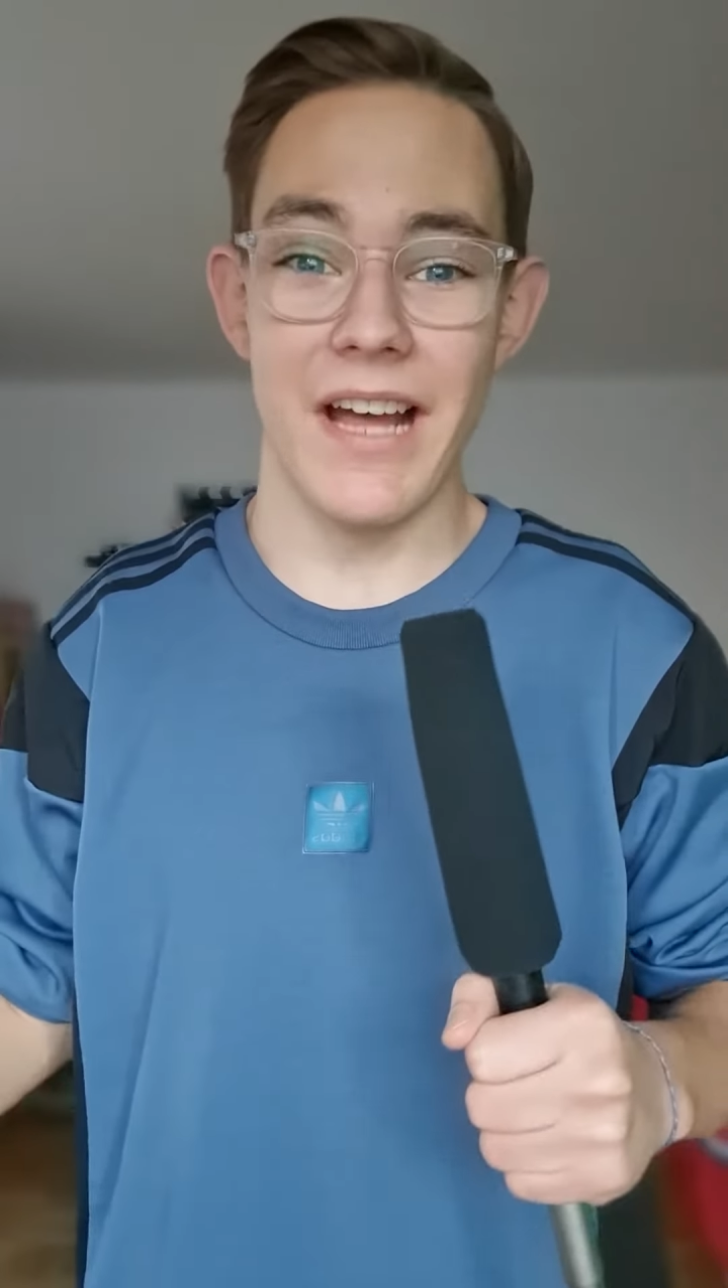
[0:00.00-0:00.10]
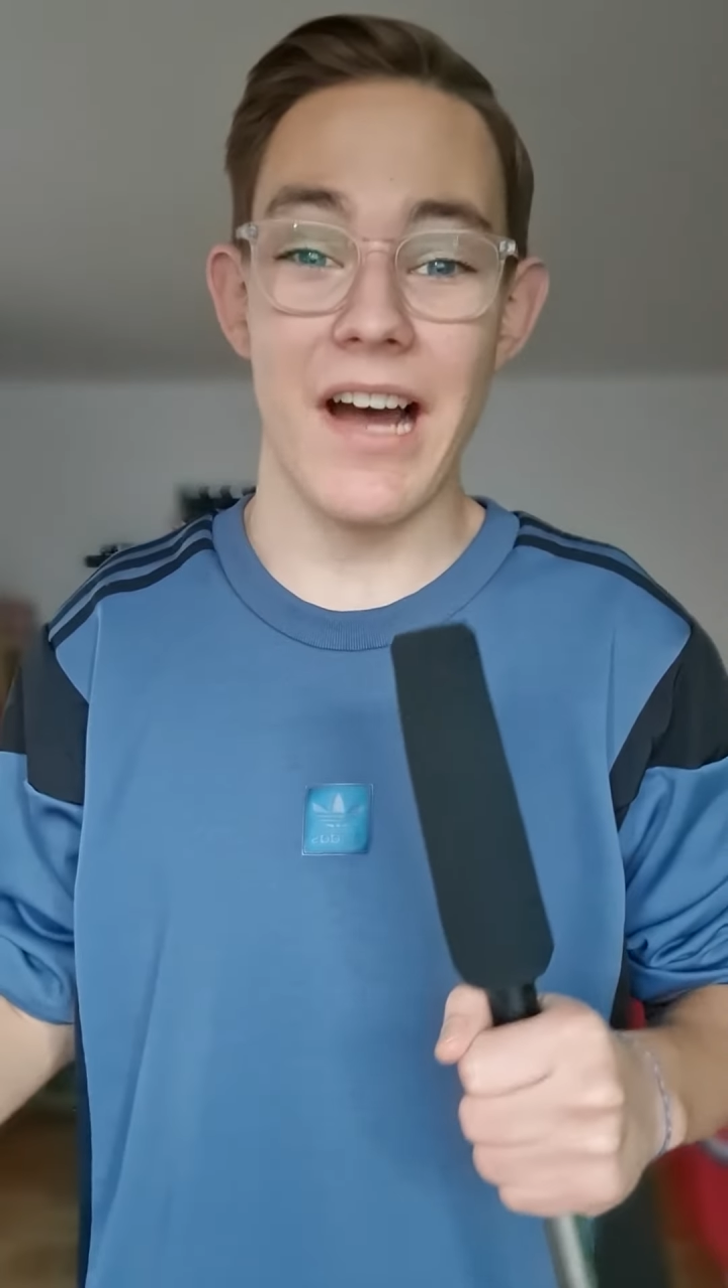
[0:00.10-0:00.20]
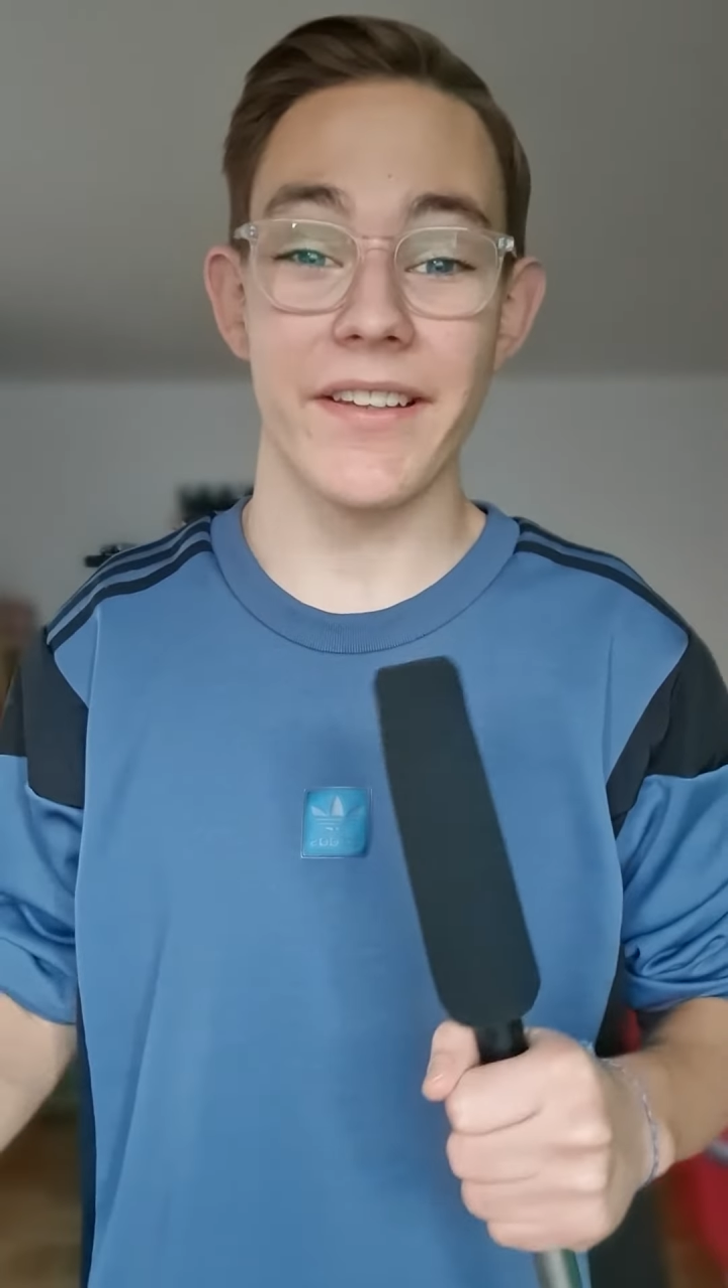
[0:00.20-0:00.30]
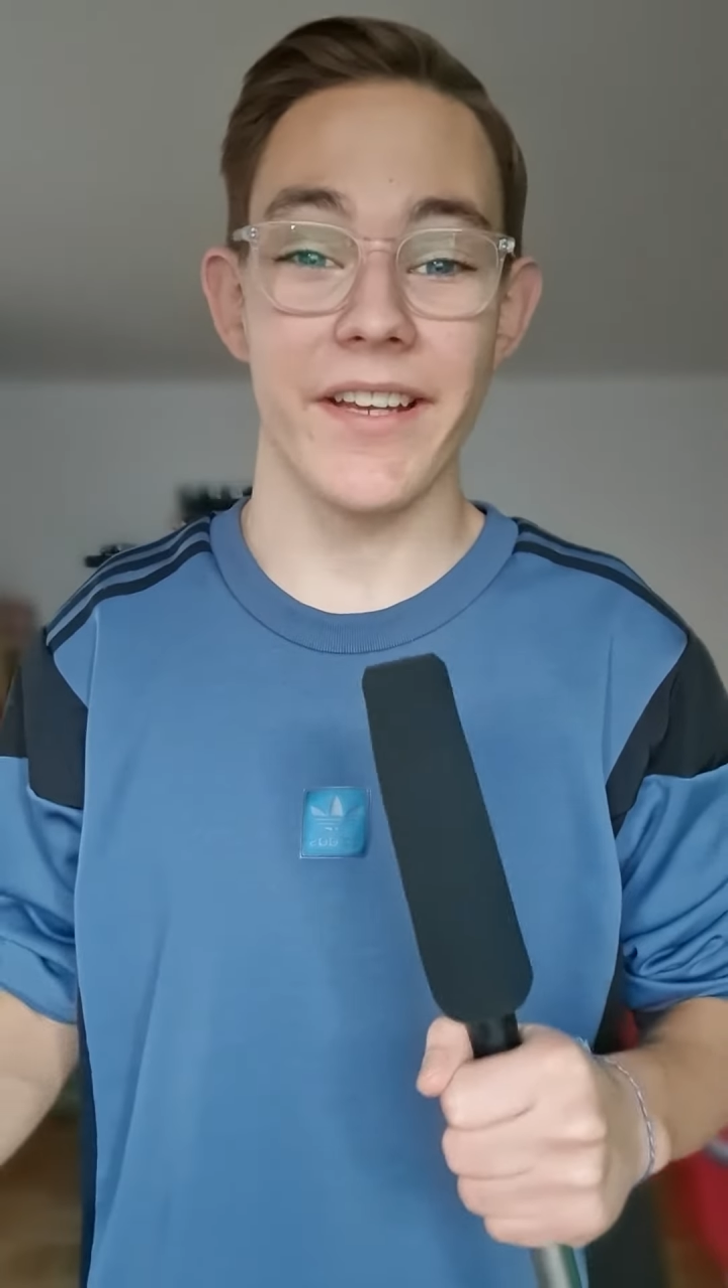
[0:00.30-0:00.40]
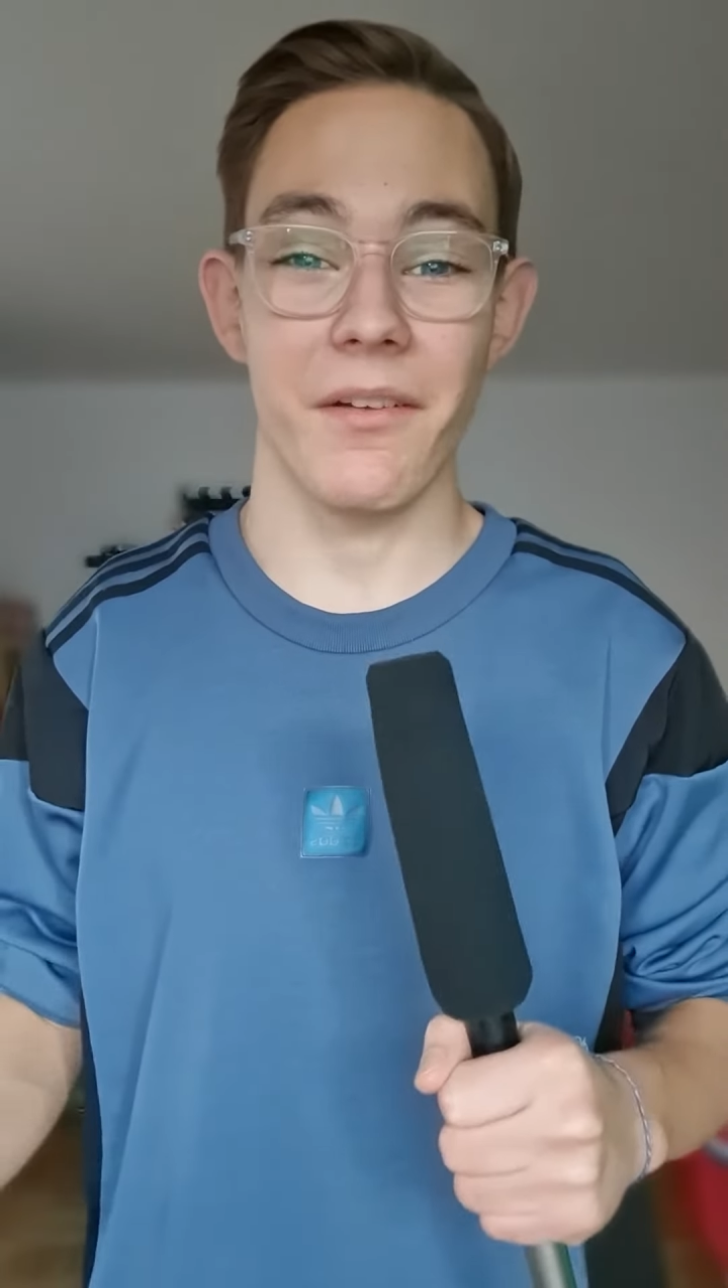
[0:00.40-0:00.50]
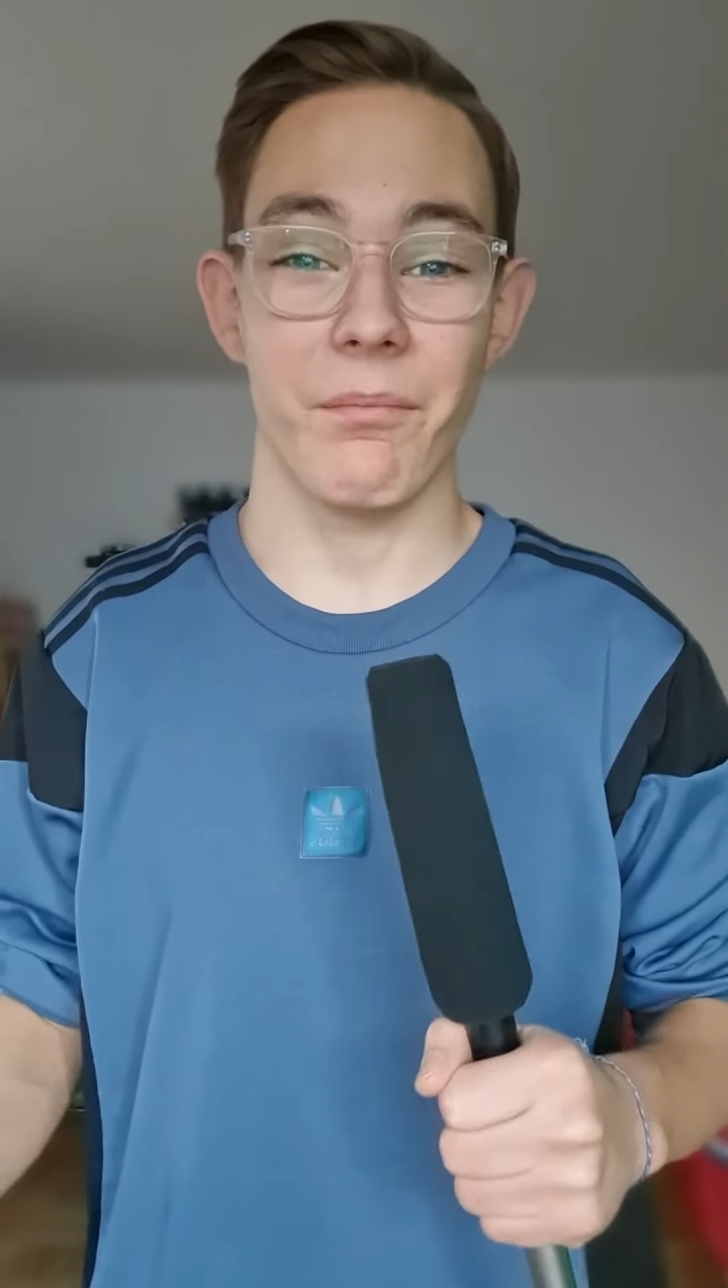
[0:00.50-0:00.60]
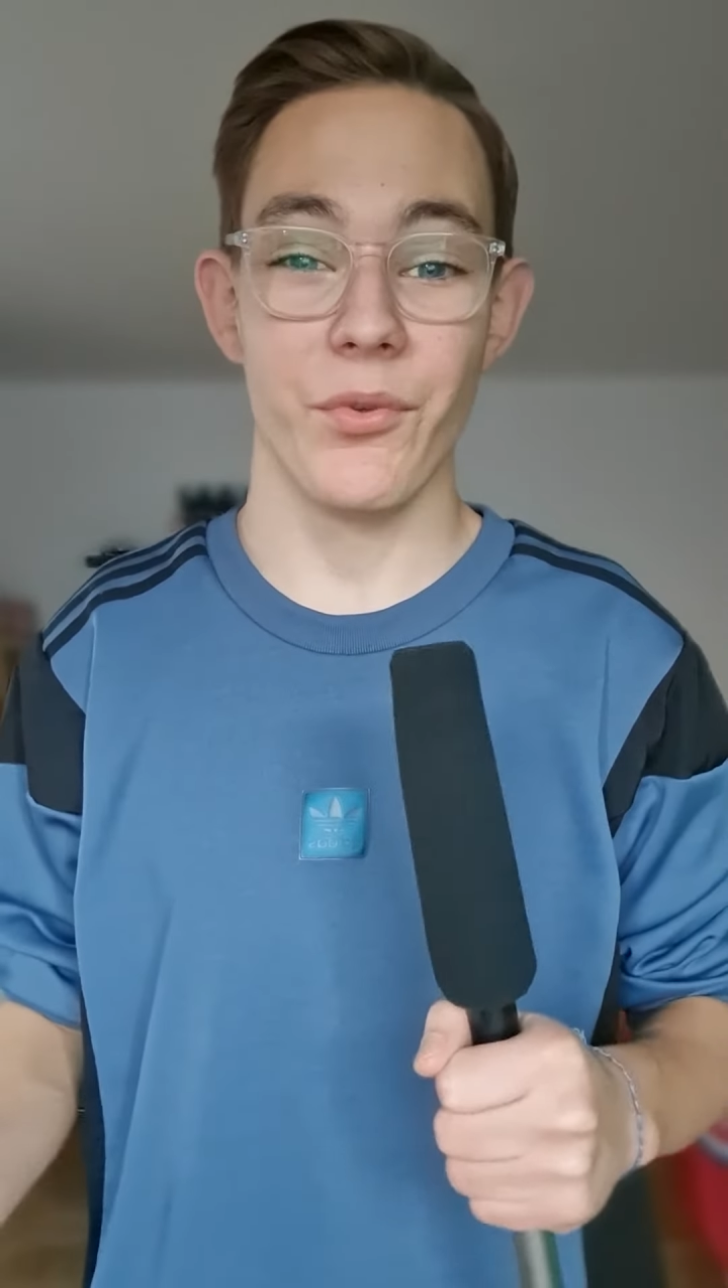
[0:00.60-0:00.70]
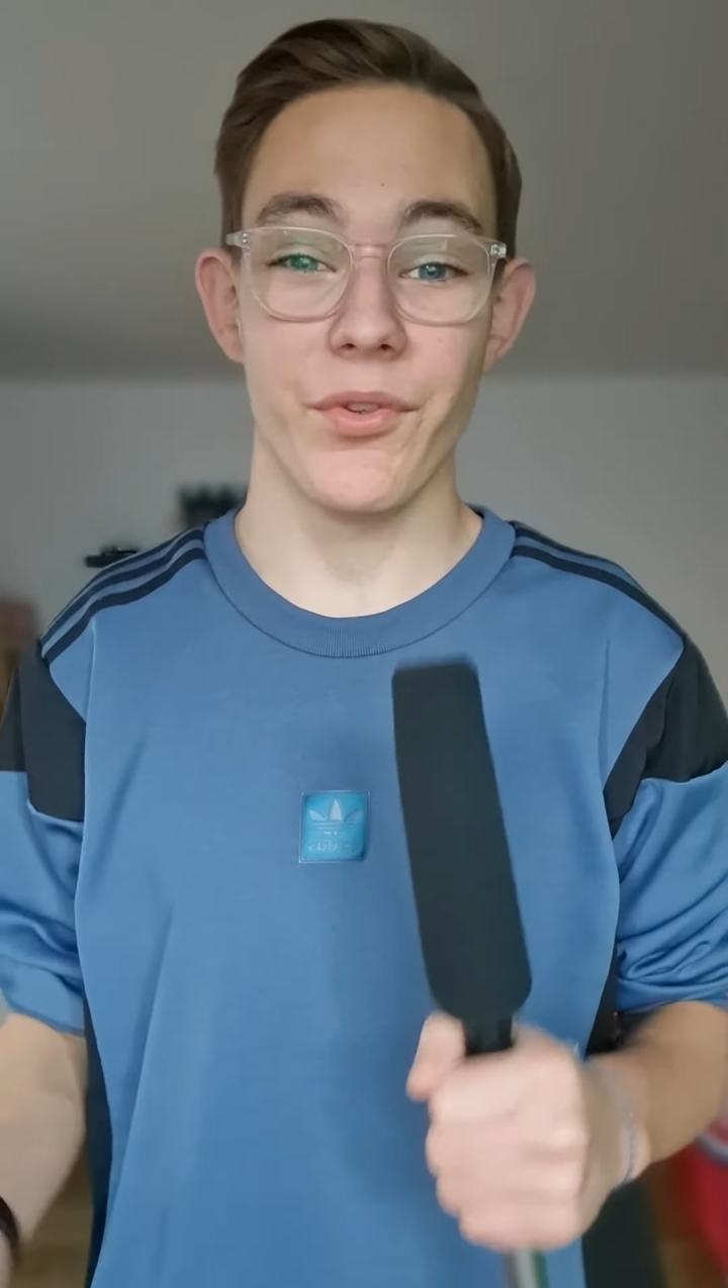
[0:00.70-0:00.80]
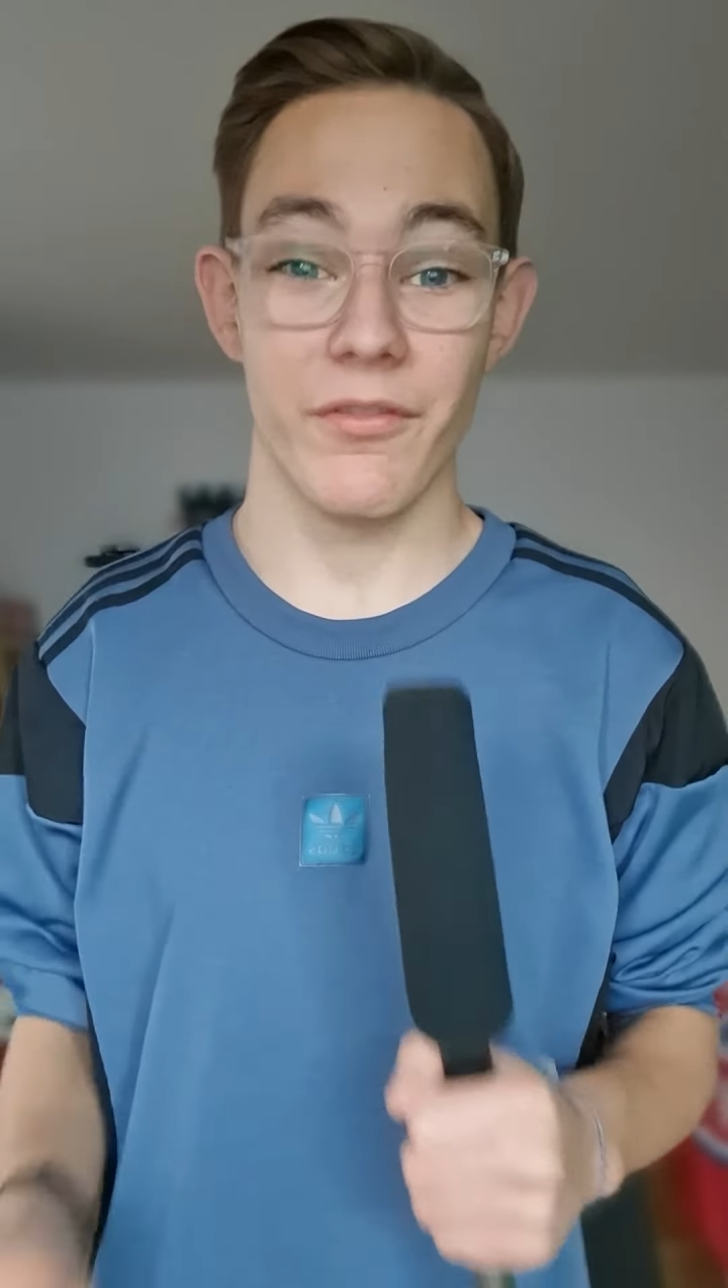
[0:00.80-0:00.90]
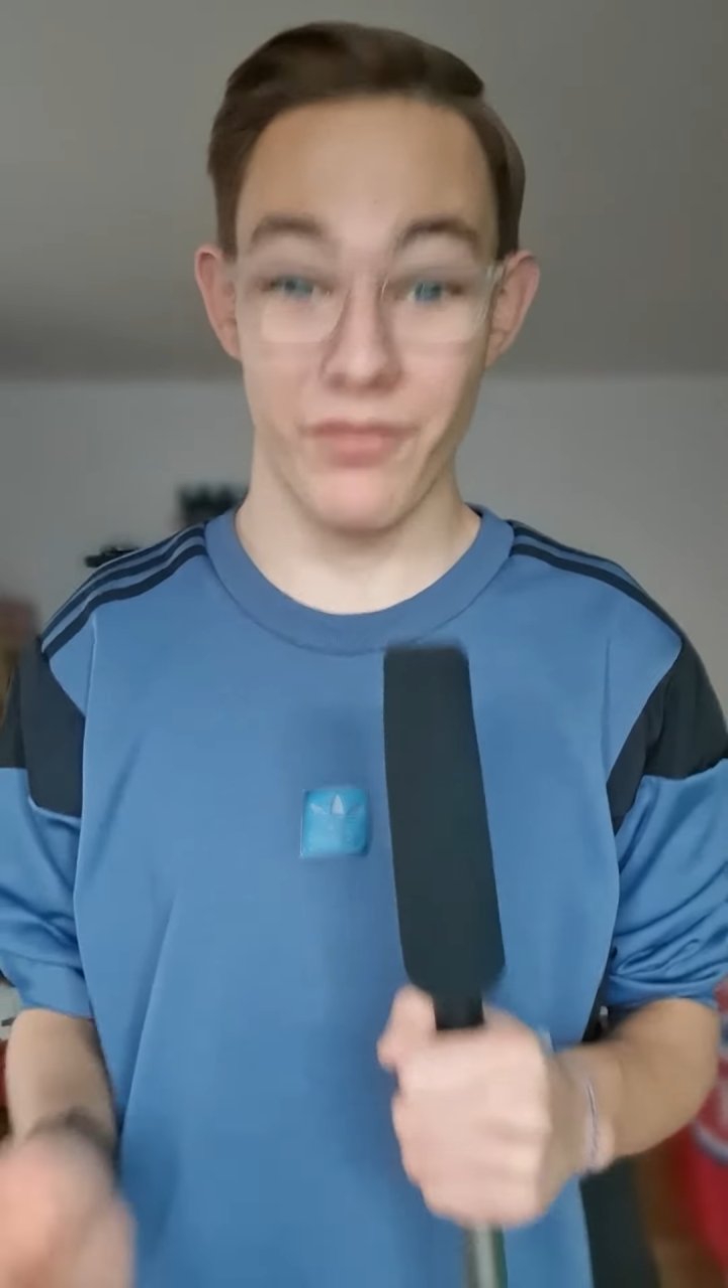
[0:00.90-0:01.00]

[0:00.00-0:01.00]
nachdenken müssen.